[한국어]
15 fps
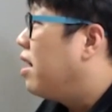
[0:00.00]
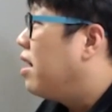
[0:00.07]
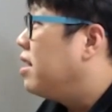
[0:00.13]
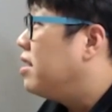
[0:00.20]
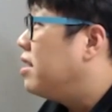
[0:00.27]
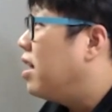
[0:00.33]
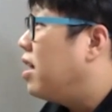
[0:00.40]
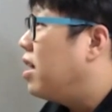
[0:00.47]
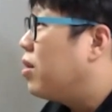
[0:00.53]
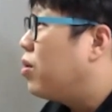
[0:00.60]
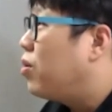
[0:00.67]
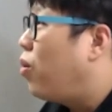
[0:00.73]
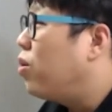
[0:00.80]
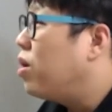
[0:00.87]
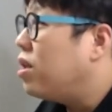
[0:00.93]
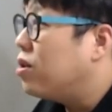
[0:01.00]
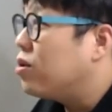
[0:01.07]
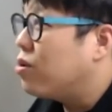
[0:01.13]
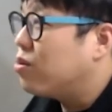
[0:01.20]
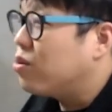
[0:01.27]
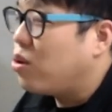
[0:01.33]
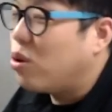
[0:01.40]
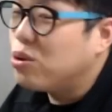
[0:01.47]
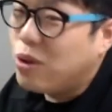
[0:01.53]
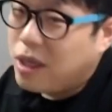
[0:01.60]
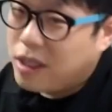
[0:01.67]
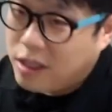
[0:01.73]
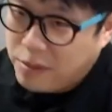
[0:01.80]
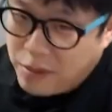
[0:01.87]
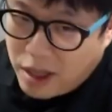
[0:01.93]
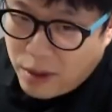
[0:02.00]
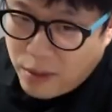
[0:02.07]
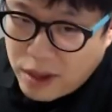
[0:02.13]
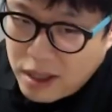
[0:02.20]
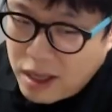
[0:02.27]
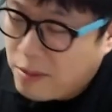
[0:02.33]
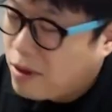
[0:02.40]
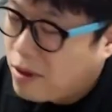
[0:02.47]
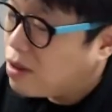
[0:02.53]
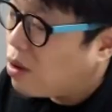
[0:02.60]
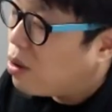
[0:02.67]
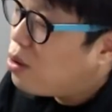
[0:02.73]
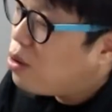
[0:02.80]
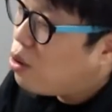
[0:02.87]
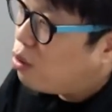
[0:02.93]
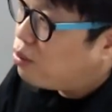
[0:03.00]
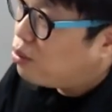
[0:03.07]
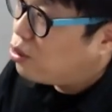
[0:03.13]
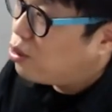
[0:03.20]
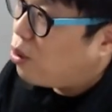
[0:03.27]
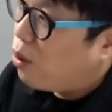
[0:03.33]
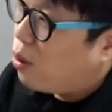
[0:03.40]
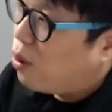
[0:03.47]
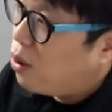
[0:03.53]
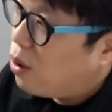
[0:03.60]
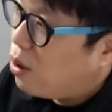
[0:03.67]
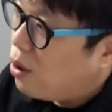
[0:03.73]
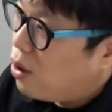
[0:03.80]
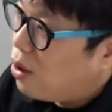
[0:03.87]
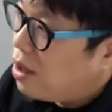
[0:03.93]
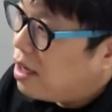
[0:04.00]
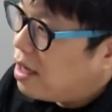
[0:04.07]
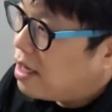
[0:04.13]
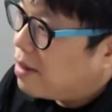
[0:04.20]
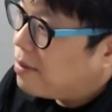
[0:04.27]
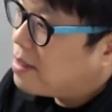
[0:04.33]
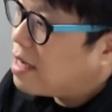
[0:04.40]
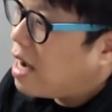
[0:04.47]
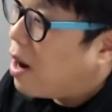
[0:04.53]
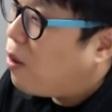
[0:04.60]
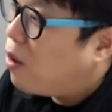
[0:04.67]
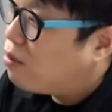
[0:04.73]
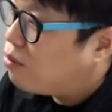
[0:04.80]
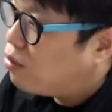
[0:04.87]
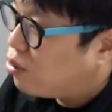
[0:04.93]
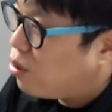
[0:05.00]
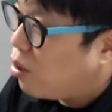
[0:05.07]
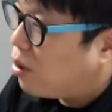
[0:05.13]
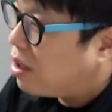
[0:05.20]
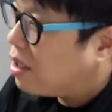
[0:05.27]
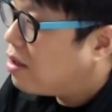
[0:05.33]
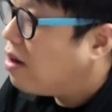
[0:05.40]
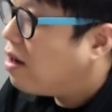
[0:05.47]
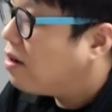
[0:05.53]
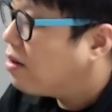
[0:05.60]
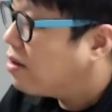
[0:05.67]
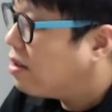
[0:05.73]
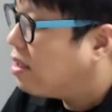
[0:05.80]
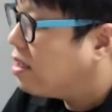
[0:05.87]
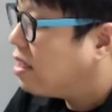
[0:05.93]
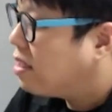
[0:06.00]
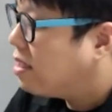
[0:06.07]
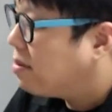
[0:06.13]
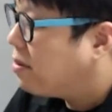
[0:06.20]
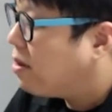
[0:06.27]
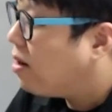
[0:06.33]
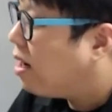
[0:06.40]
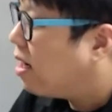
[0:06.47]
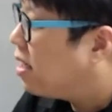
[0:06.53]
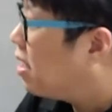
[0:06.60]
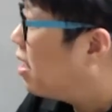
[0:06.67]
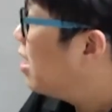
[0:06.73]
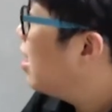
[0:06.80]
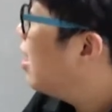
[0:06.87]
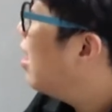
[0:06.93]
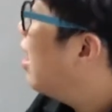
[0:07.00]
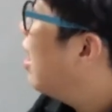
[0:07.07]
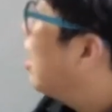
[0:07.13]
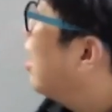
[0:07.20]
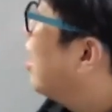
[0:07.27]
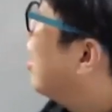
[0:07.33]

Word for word: 이제 독일은 좀 초조해집니다. 왜냐하면 연료 부족, 그러면 자원 부족 이러한 것들이 이제 직격하게 되니까